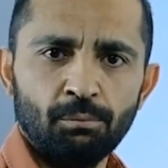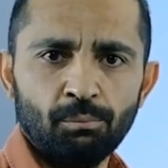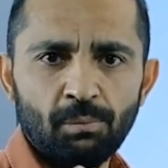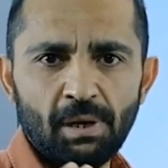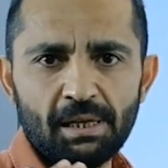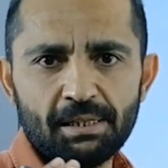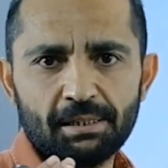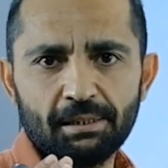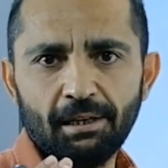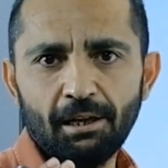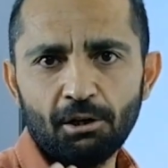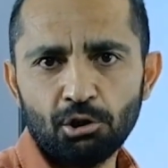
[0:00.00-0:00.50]

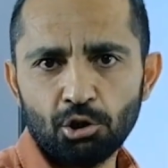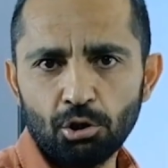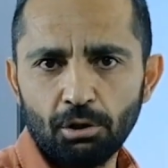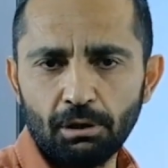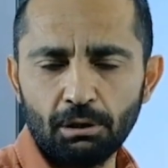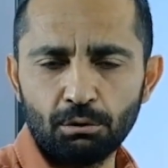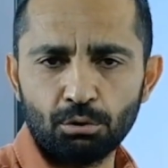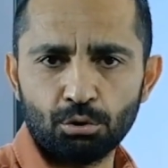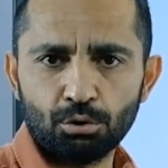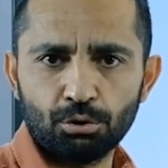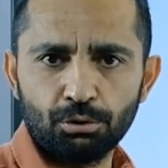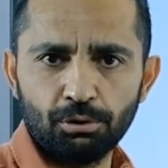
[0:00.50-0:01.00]
Mesela
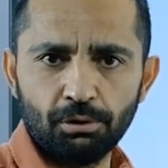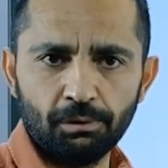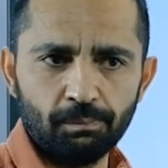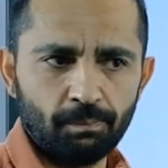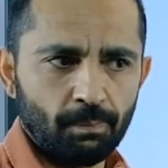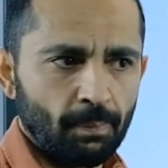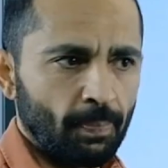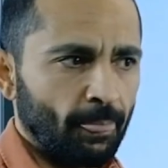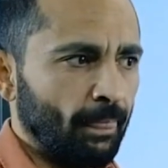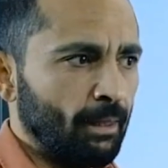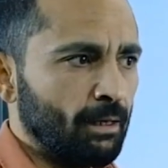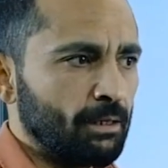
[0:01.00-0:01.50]
şöyle düşünün.
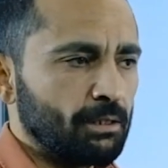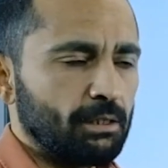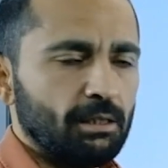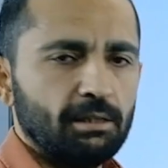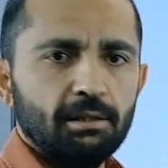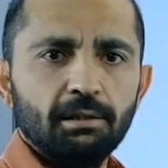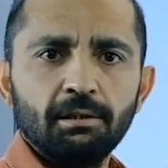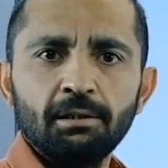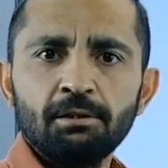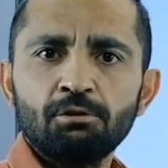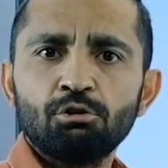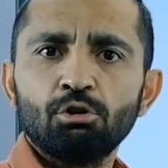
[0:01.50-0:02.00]
İşte
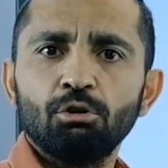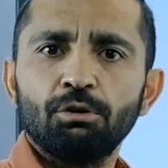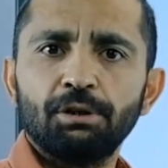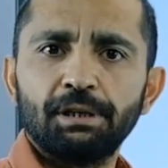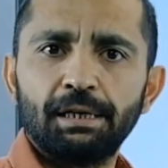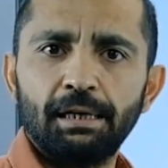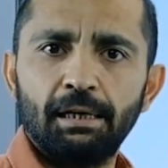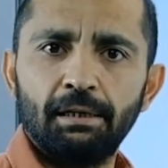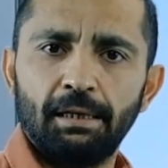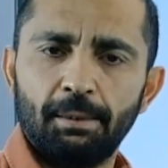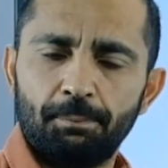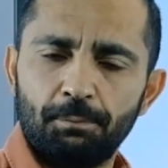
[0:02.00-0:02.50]
yılın sonu
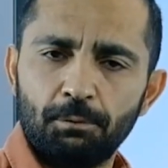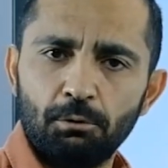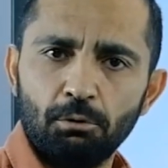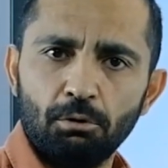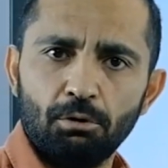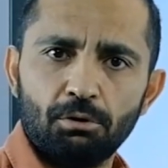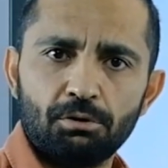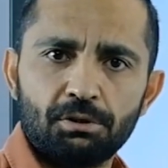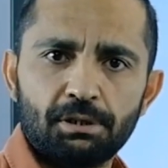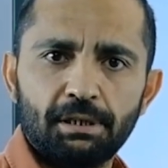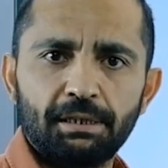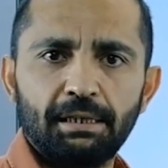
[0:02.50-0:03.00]
geldi. Hep
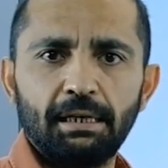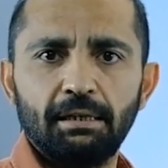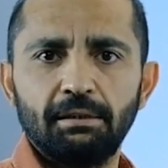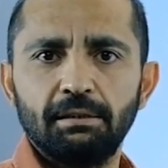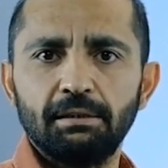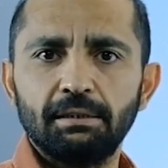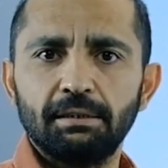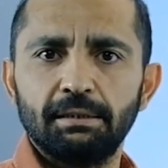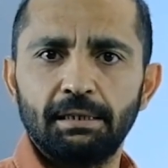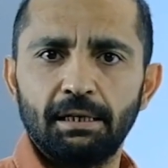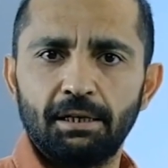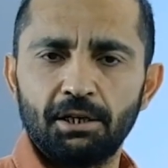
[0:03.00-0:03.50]
diyoruz ya
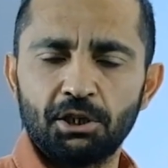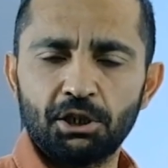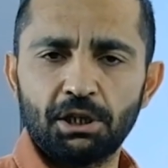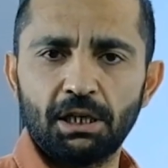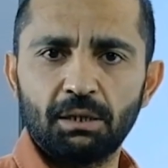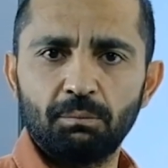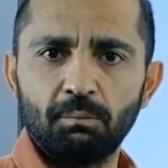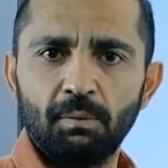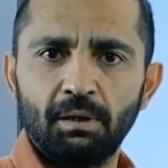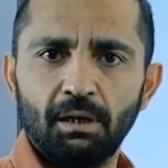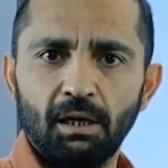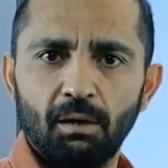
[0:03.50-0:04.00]
gelir gider
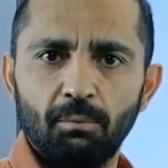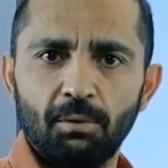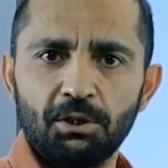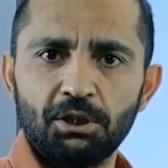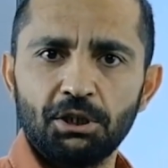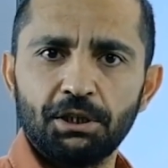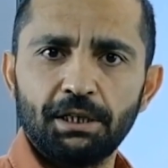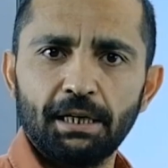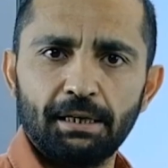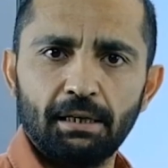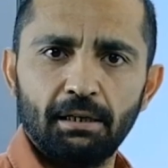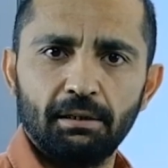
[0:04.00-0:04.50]
işletmenin
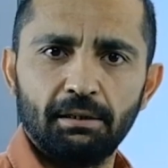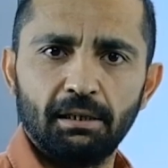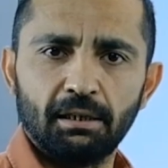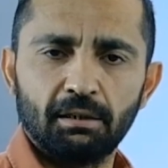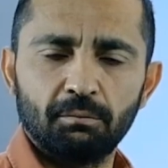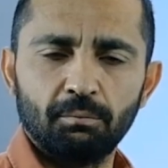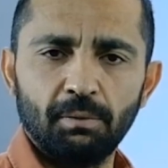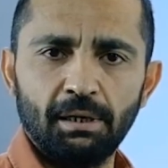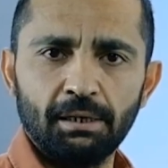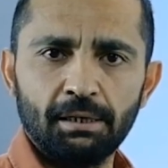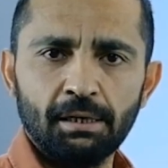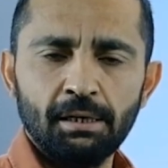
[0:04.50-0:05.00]
amacı kar elde
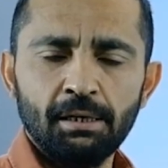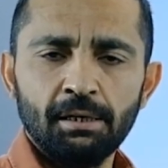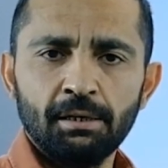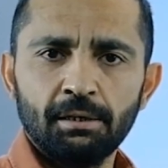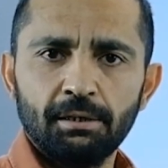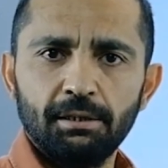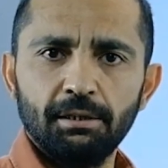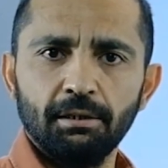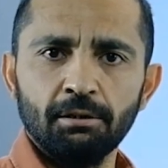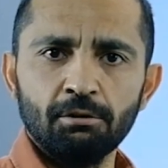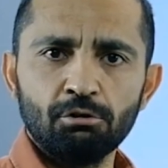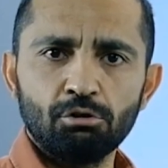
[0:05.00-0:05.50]
etmek.
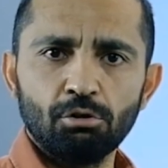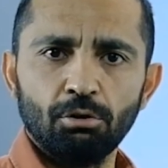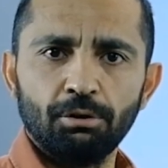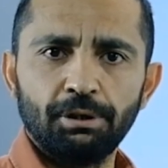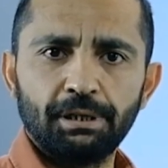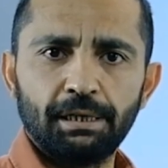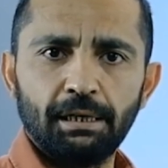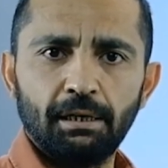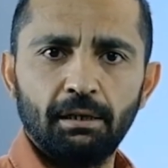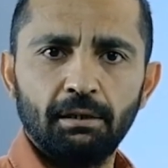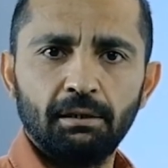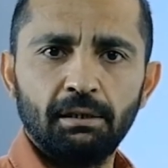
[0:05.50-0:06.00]
Yılın sonu
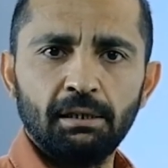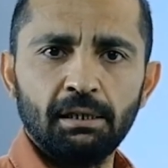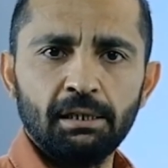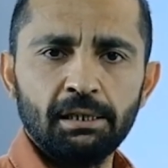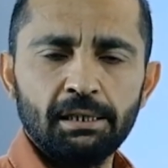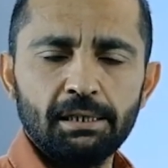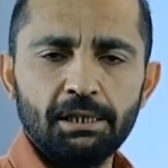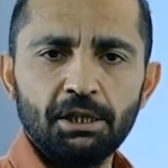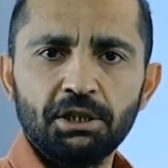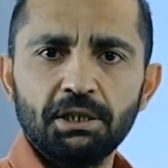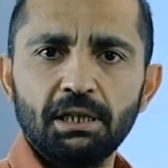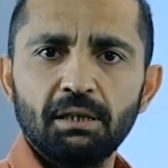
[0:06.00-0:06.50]

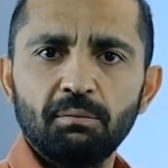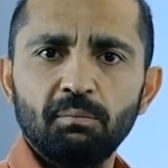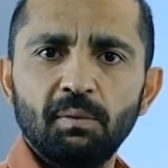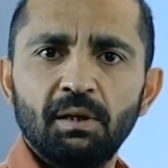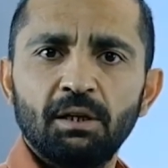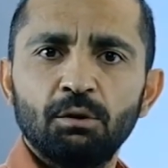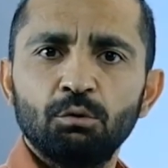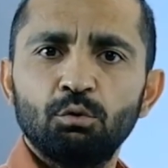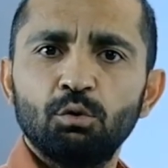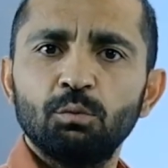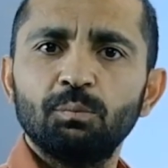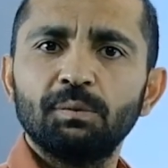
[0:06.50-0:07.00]
geldi.
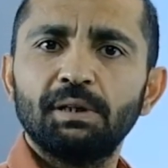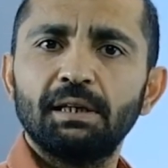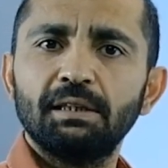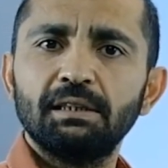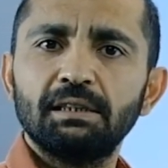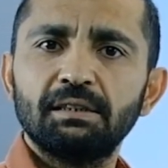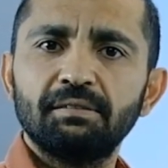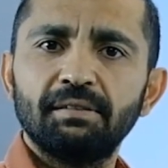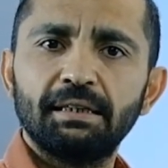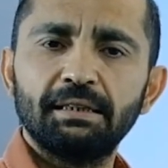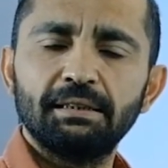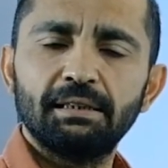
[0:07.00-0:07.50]
İşletmenin tüm
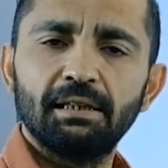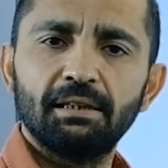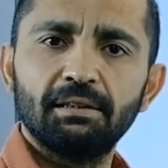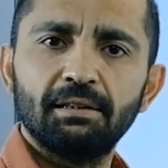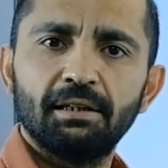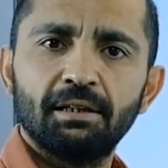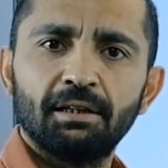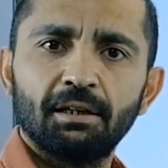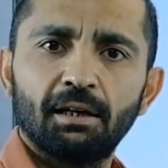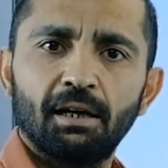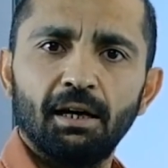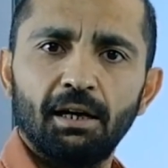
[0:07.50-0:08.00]
gelir ve
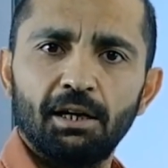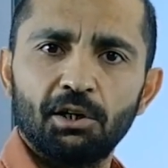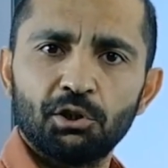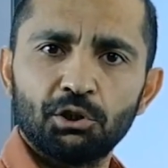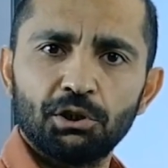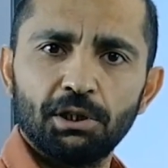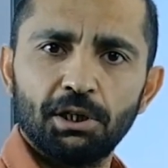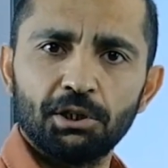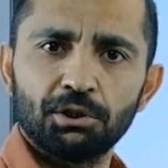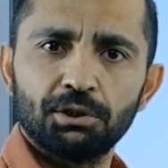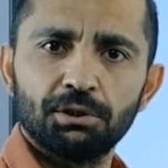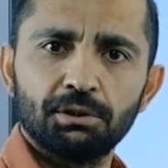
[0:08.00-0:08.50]
giderlerini
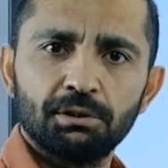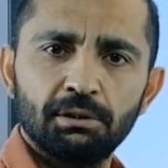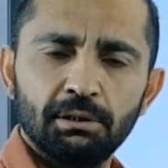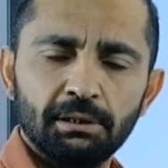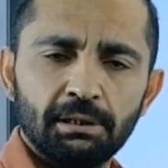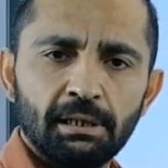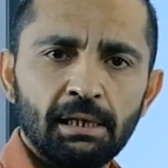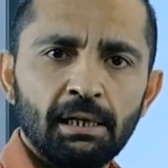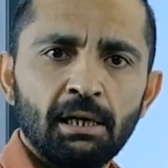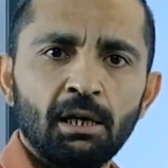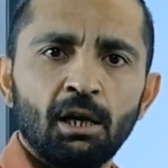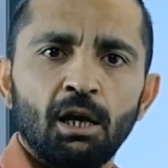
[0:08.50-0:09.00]

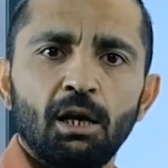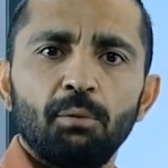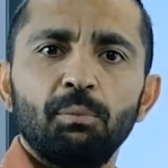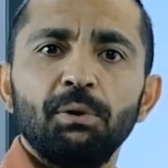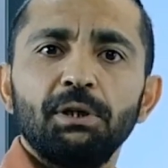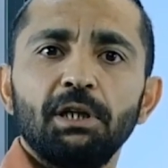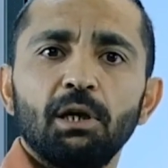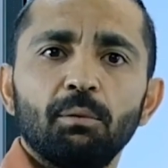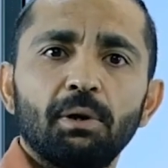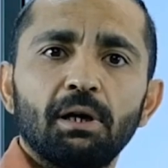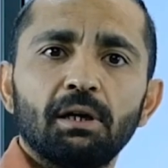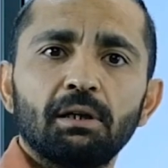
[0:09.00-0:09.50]
karşılaştırdık. E,
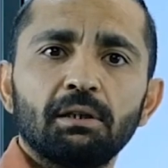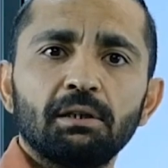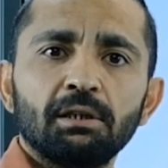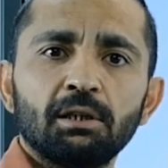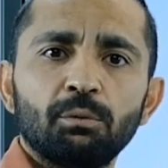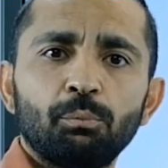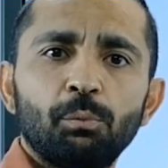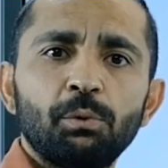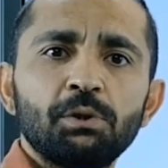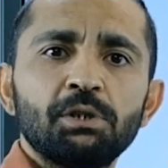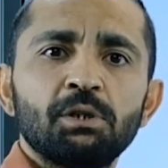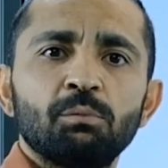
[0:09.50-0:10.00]
bir de
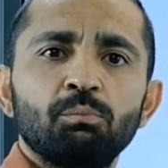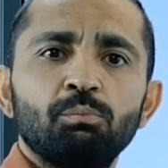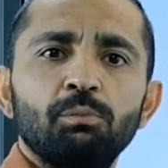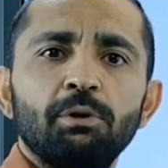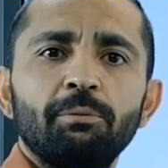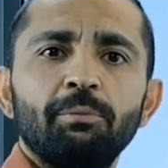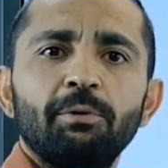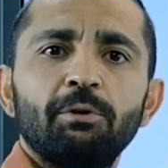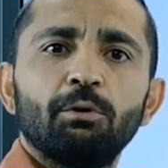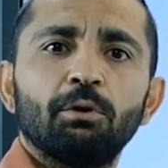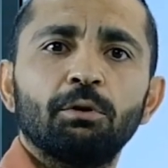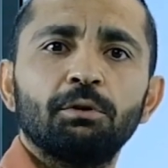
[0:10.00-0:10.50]
baktık bizim 1
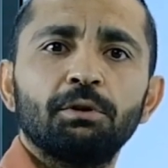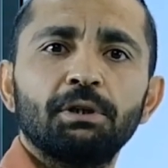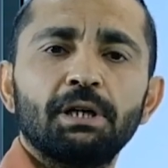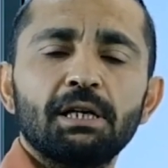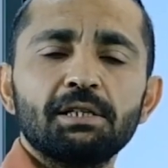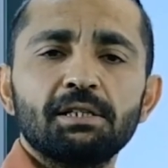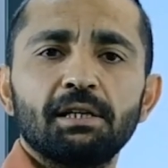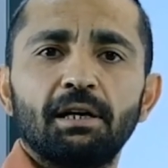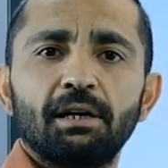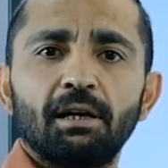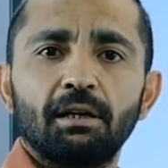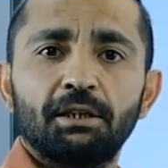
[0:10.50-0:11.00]
milyon lira
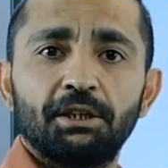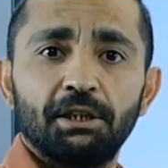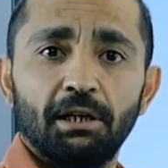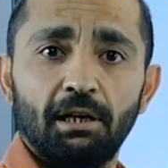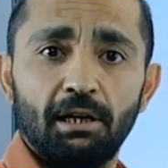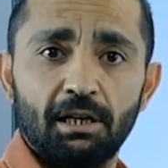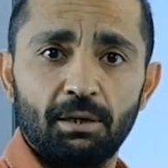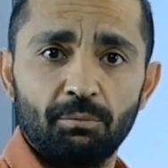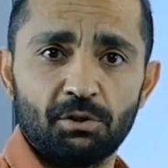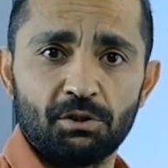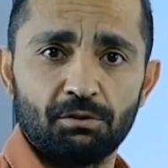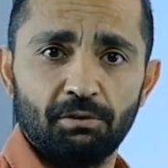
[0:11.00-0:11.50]
zarar
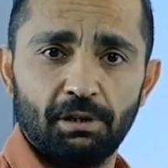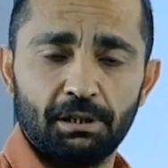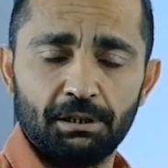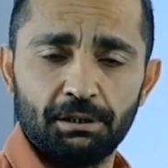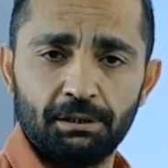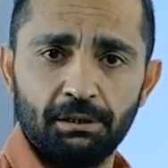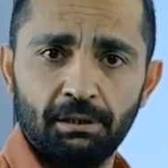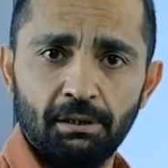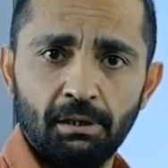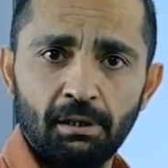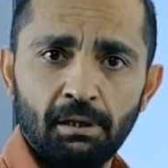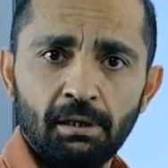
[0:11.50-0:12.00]
karımız
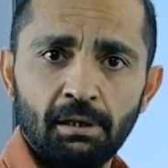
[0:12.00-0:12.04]
var.